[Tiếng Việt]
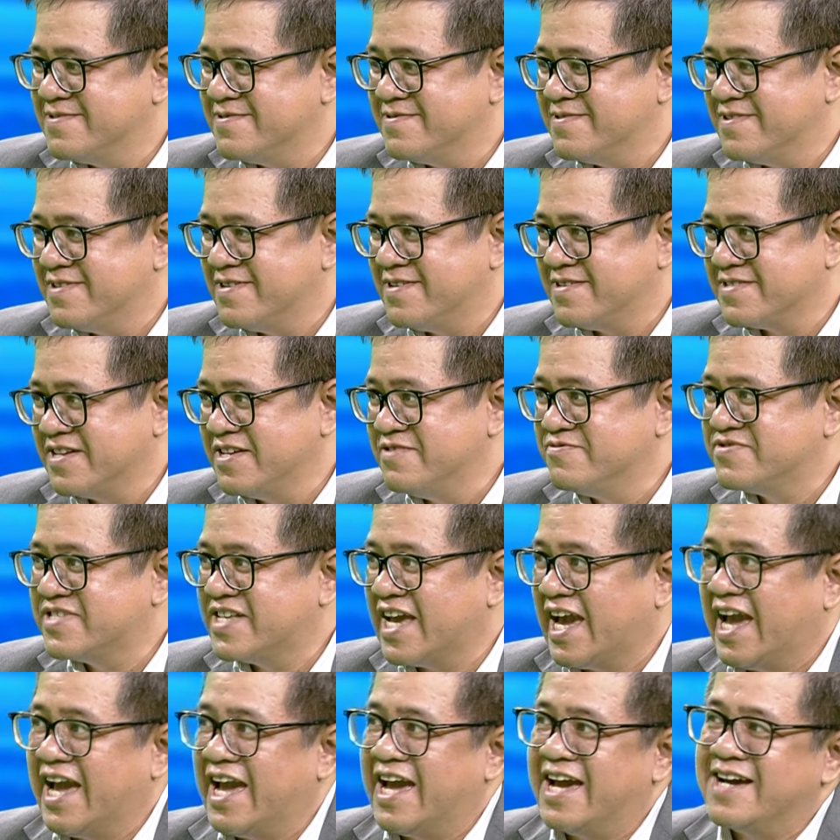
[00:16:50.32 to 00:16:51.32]
uh, điều
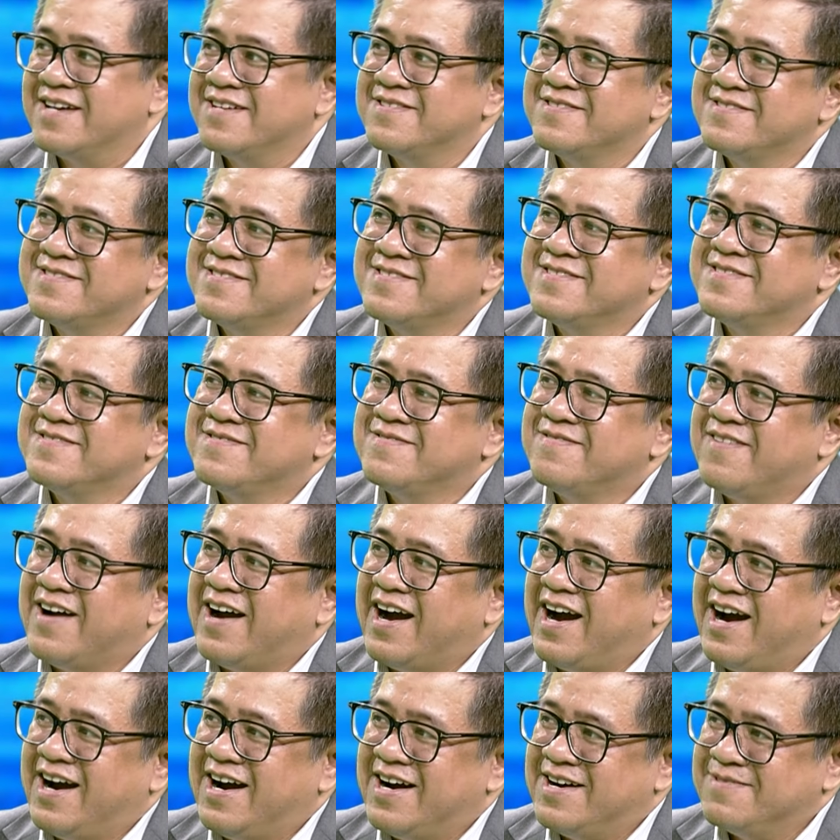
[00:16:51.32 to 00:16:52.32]
tra
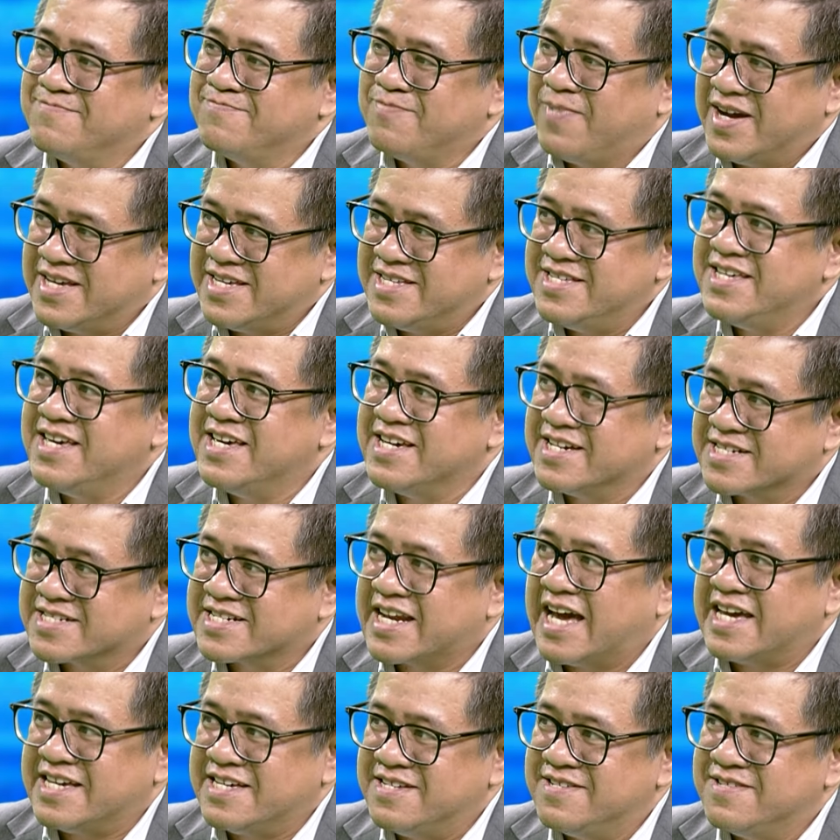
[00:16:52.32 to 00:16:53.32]
ở Mỹ hiện
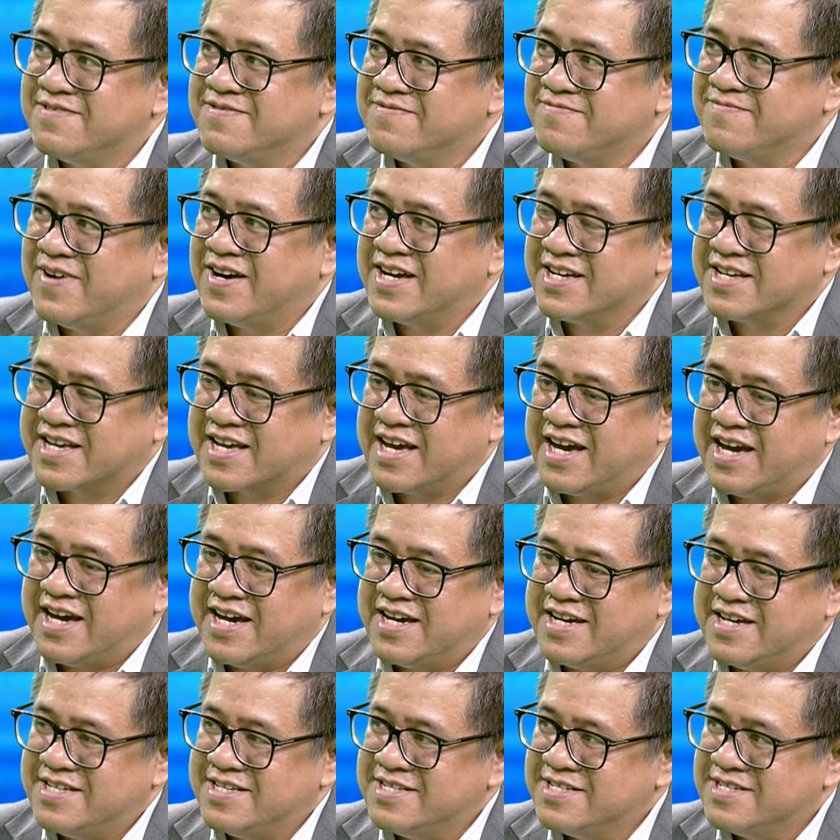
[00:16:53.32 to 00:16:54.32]
nay về
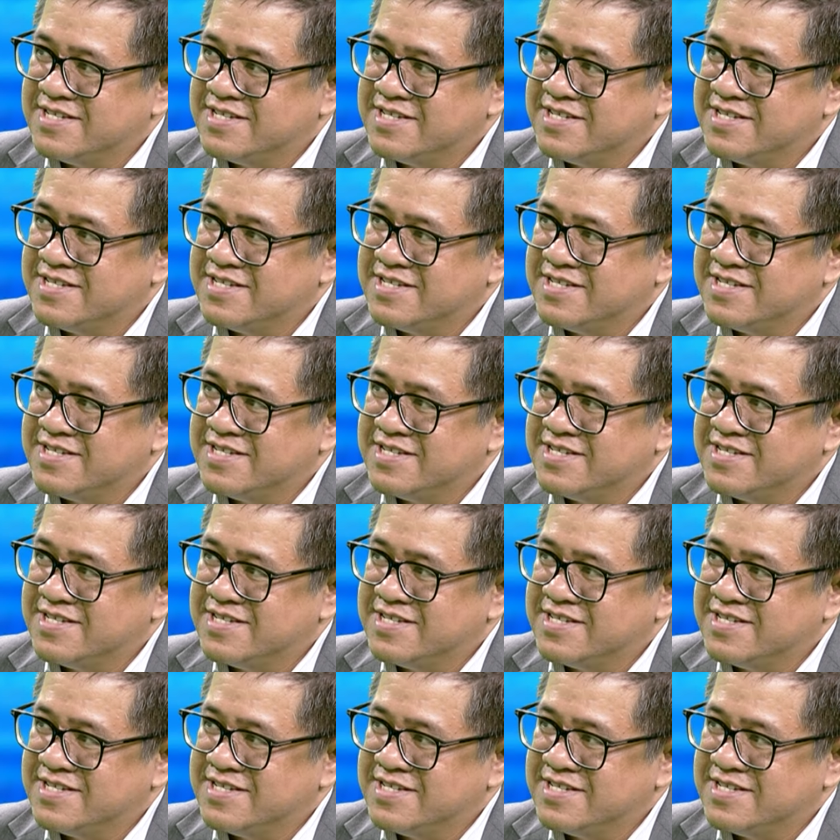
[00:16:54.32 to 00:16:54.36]
cái